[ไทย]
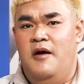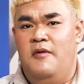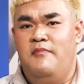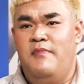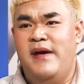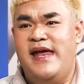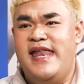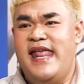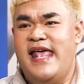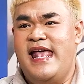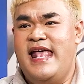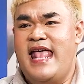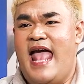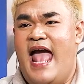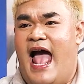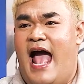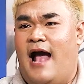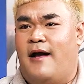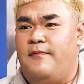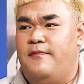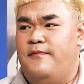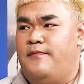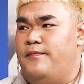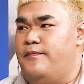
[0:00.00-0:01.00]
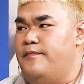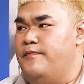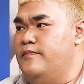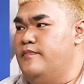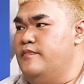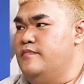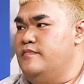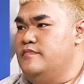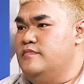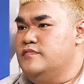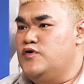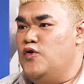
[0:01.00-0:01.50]
ไม่ได้อยาก
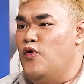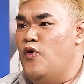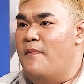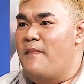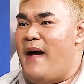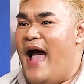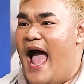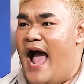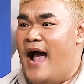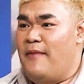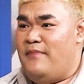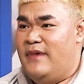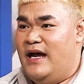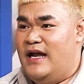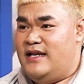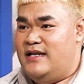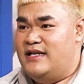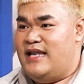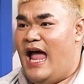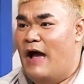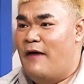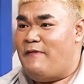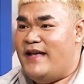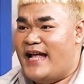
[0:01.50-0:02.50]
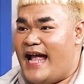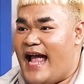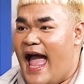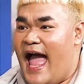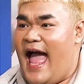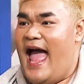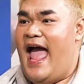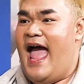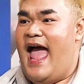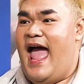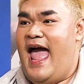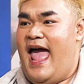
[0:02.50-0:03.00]
ตัวบางเหมือนดาวิ
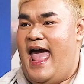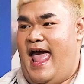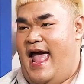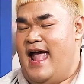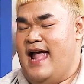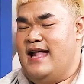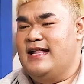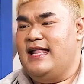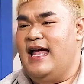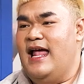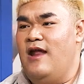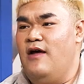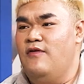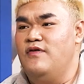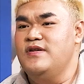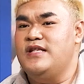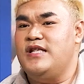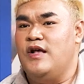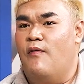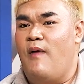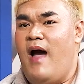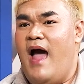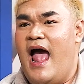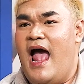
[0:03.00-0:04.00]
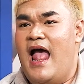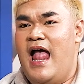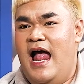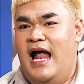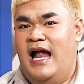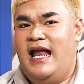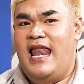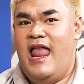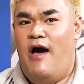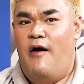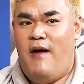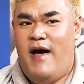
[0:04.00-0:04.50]
กาแต่เรารู้สึกว่า
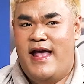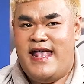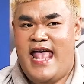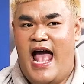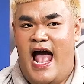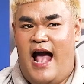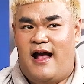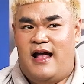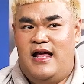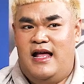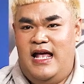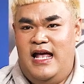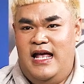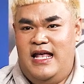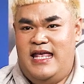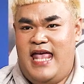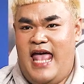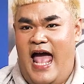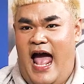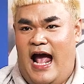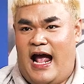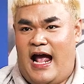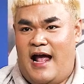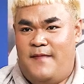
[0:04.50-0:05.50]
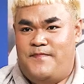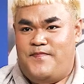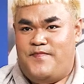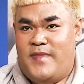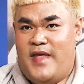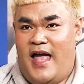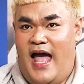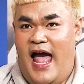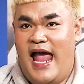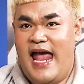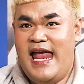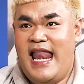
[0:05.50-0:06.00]
เราอ่ะอยาก
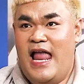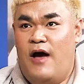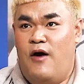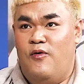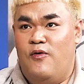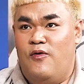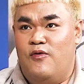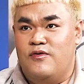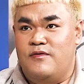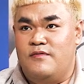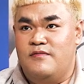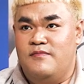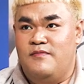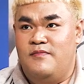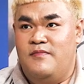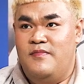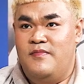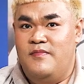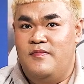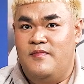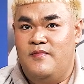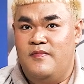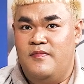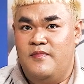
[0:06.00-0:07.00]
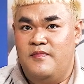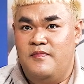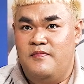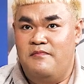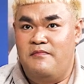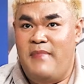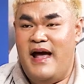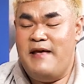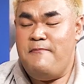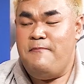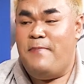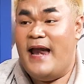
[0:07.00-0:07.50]
ให้เรา
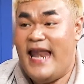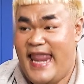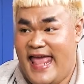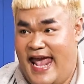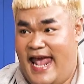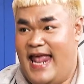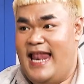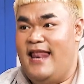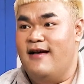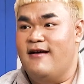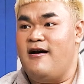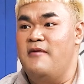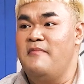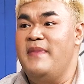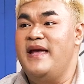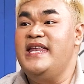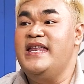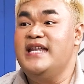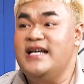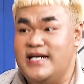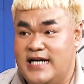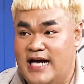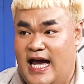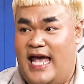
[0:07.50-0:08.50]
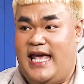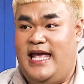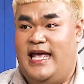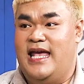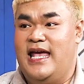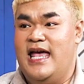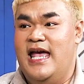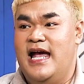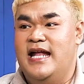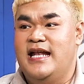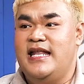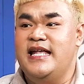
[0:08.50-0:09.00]
ไม่เพลทแล้วก็ไม่เหนื่อย
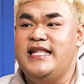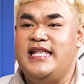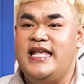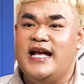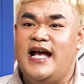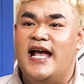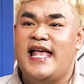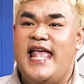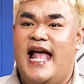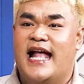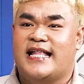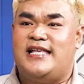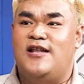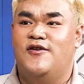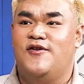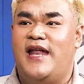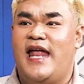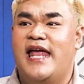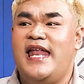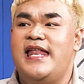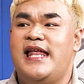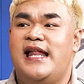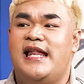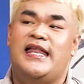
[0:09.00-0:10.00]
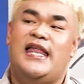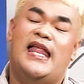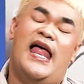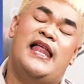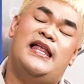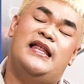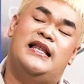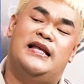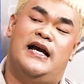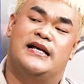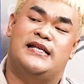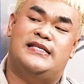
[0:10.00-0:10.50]
ที่จริงก็อยากจะลดให้ได้
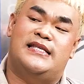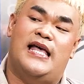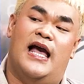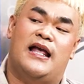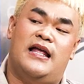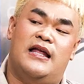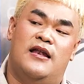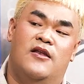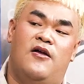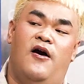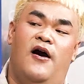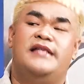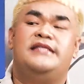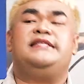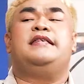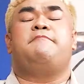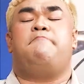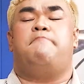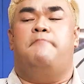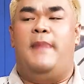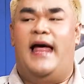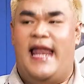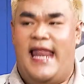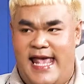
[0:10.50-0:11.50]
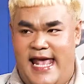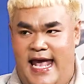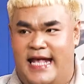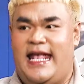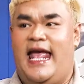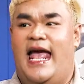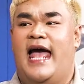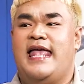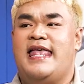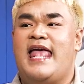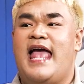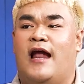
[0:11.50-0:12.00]
เหลือสัก110อะไรอย่าง
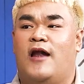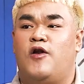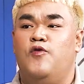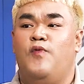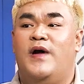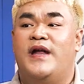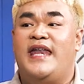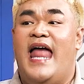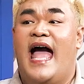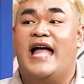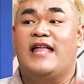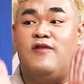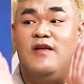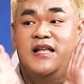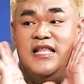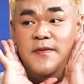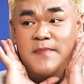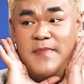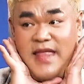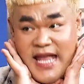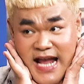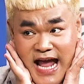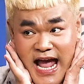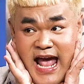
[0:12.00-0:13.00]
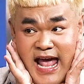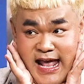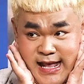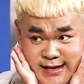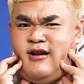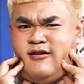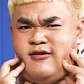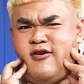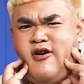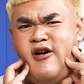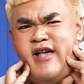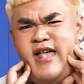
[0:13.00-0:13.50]
เงี้ยอยากรู้ว่าหน้าตัวเองจะเป็นยังไง
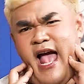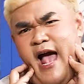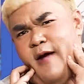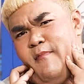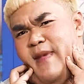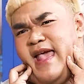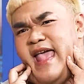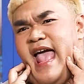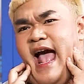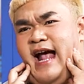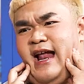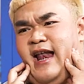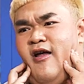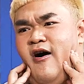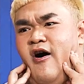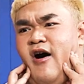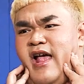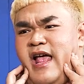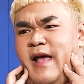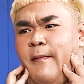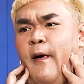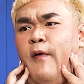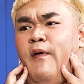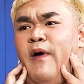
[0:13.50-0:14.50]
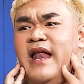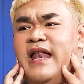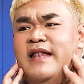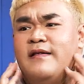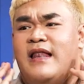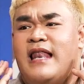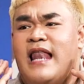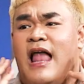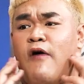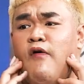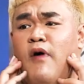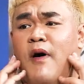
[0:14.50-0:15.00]
ก็ยังไม่อยากร้อยเพราะว่า
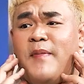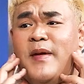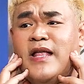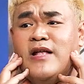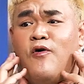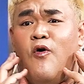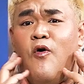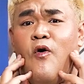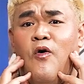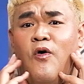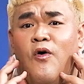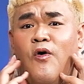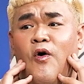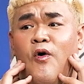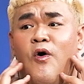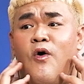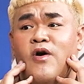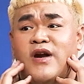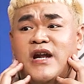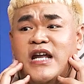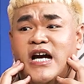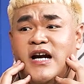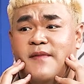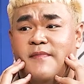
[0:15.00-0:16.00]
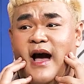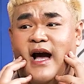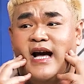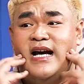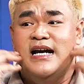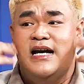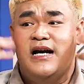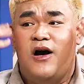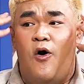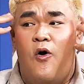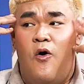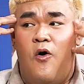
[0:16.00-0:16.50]
เราอ่ะเป็นโครงเดิมอ่ะ
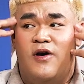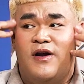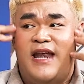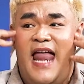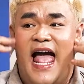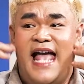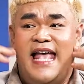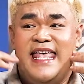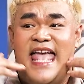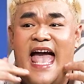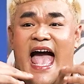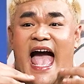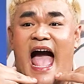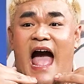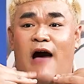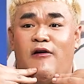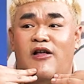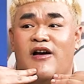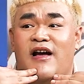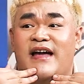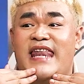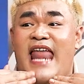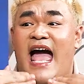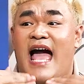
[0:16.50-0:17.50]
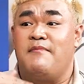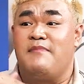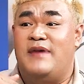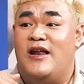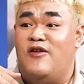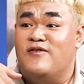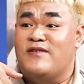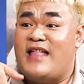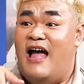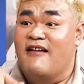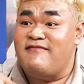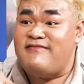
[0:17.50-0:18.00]
คือโครงหน้ายาวแล้วก็หน้าเหมือน
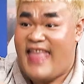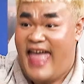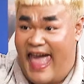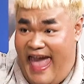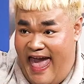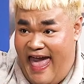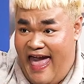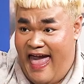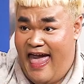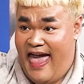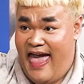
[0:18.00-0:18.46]
รองเท้าแตะ